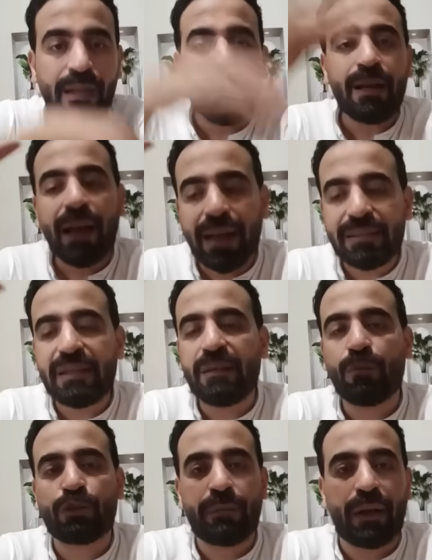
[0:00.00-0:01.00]
عزيزي
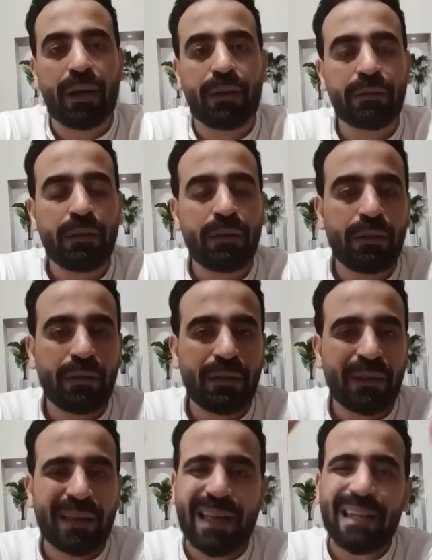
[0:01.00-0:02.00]
المتابع
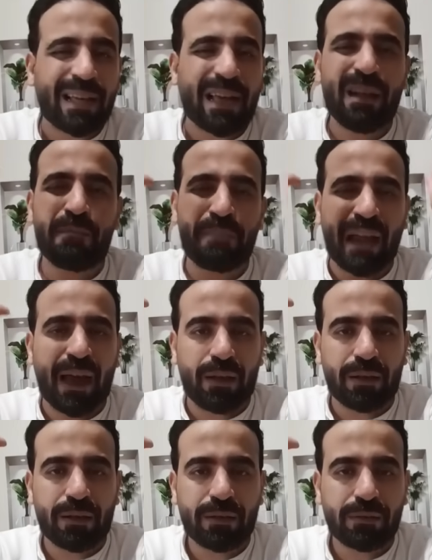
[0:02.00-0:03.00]
خلينا نتكلم بالعقل
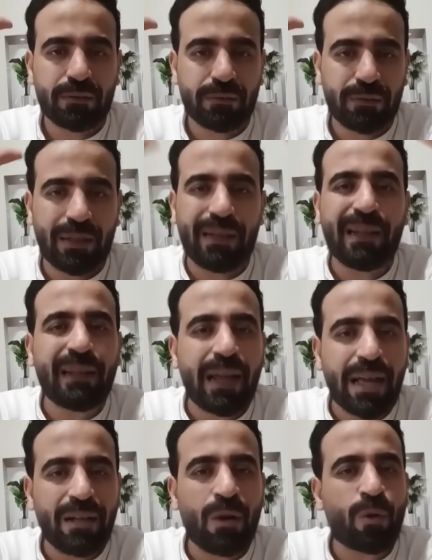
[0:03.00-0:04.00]
النادي
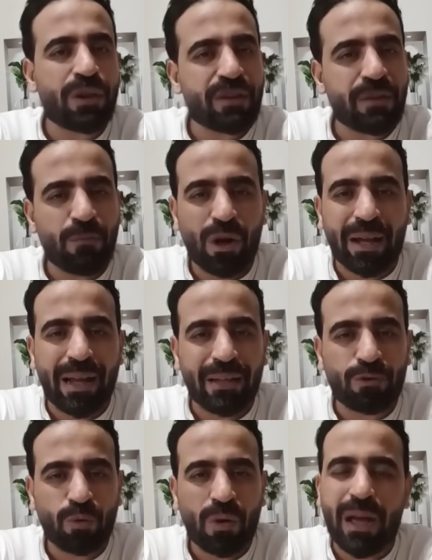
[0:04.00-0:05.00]
الاهلي لو كسب
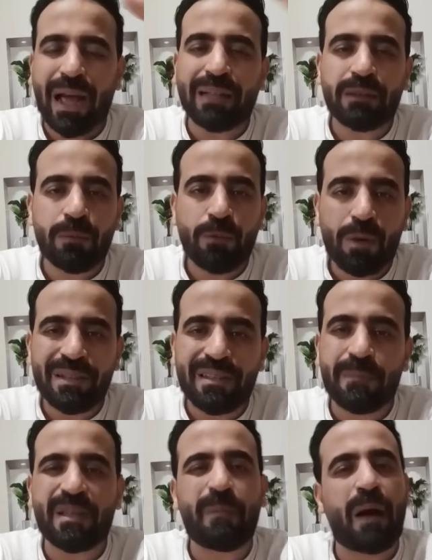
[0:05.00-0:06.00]
معجلاته هيعدي بيراميدز
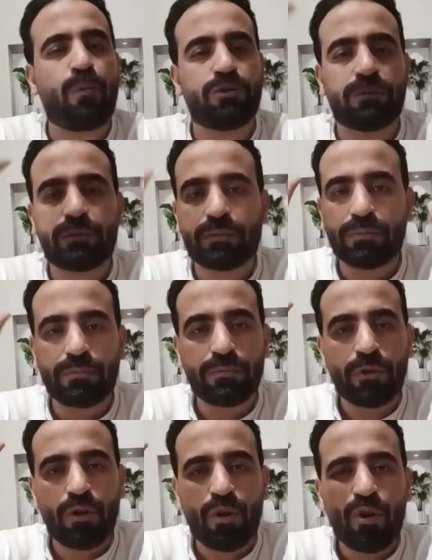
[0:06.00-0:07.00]
بسبعه بونت
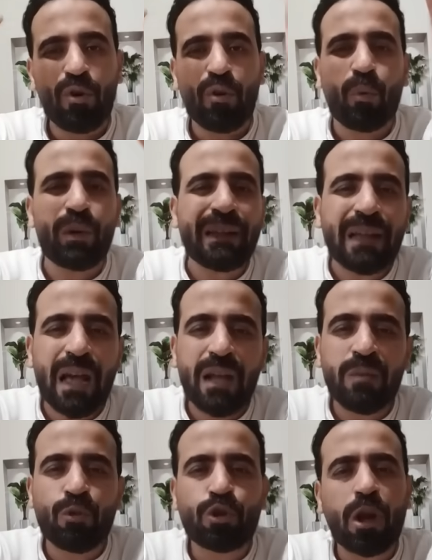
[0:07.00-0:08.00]
والنادي
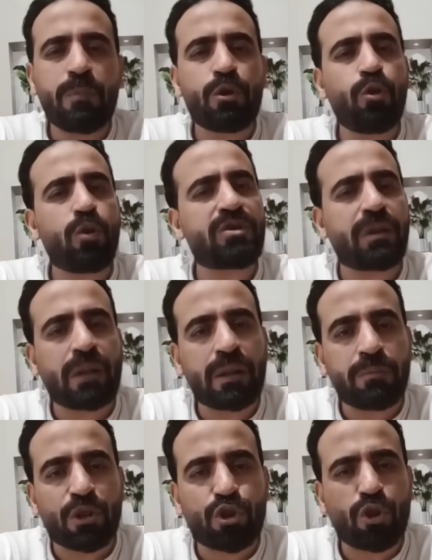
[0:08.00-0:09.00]
الاهلي مطالب انه يخسر ثلاث
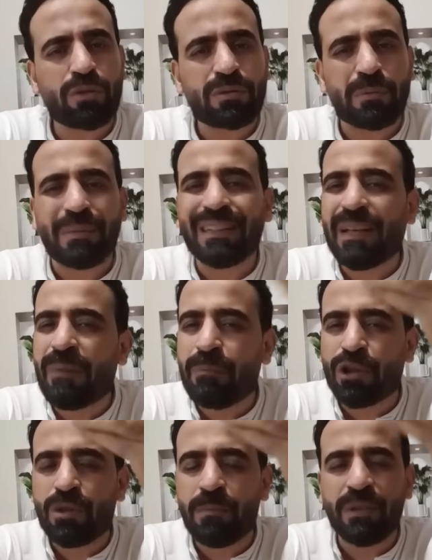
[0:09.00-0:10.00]
ماتشات من
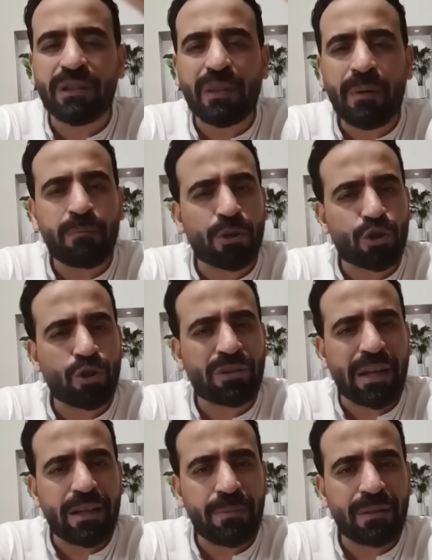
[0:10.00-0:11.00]
ثمان من ثمان ماتشات
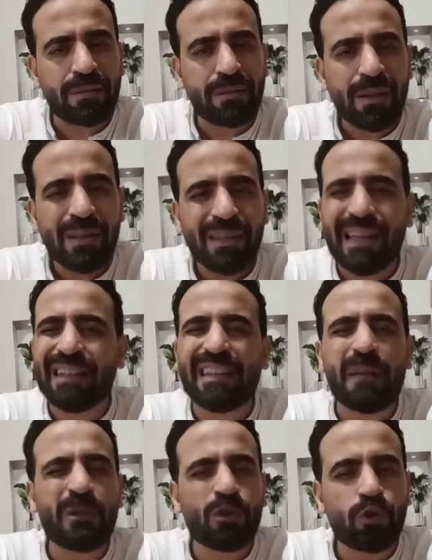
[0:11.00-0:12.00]
تقريبا يعني
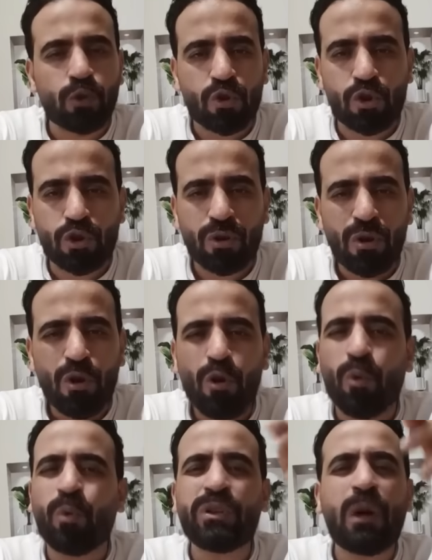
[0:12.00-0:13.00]
تقريبا من النص
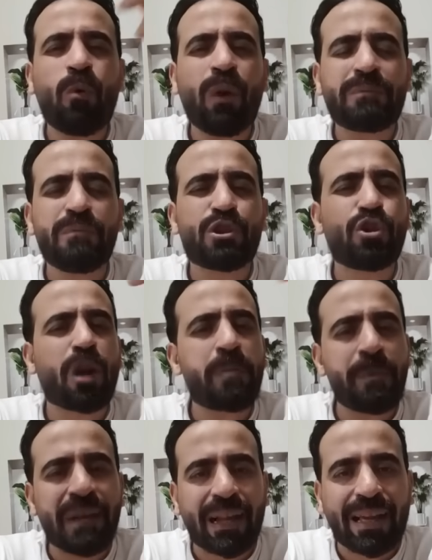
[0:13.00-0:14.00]
ودوت مش ضرب
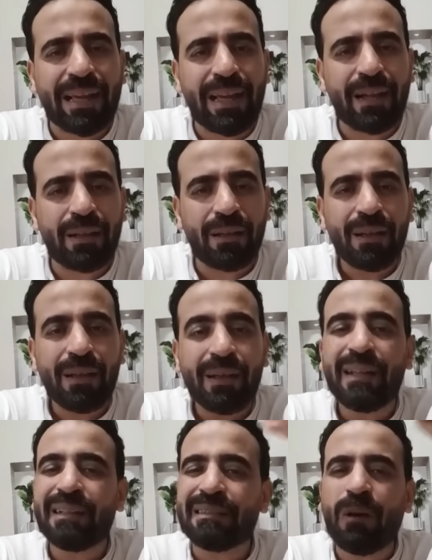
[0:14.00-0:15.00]
من الخيال
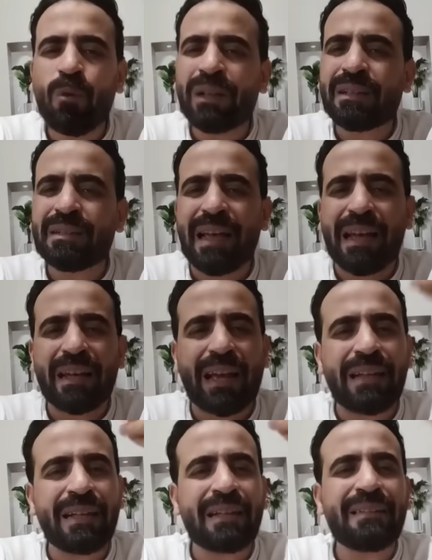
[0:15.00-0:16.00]
دوت يعني
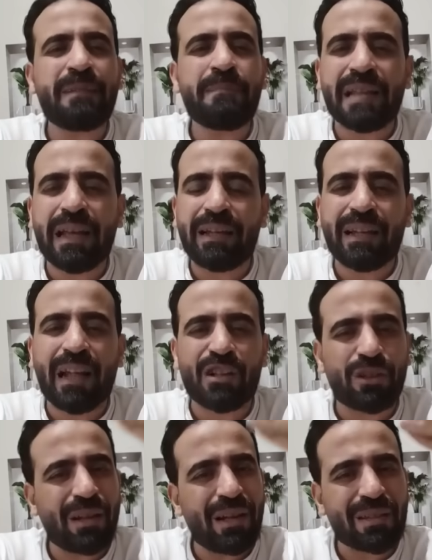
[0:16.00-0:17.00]
خلينا اديك مثال كده
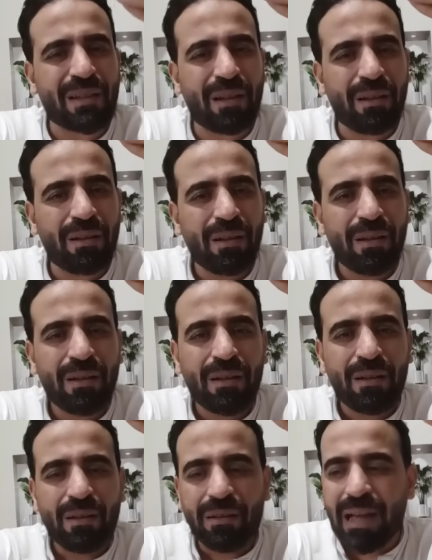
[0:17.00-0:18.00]
عشان ده يحصل
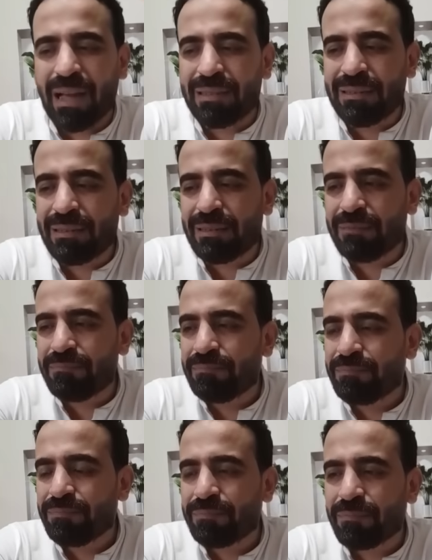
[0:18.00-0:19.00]
يعني
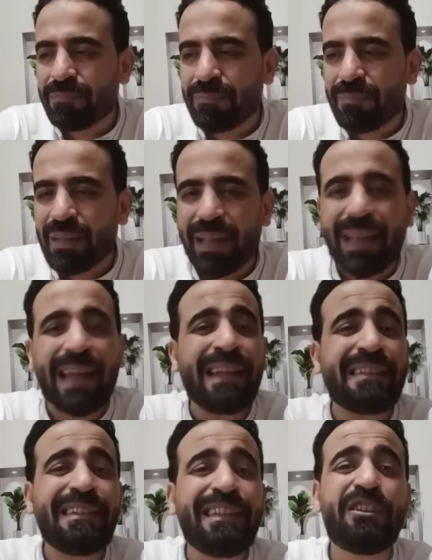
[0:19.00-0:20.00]
خلي
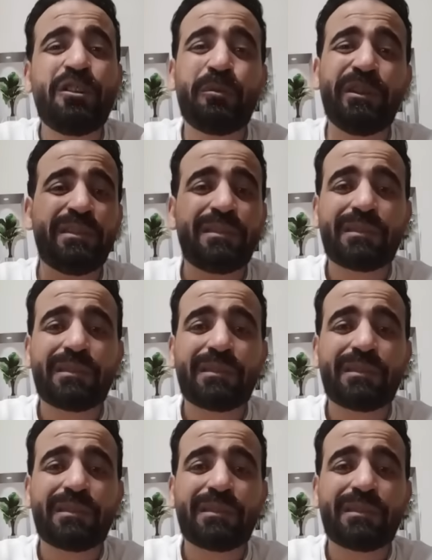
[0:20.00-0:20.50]
الديك يبيض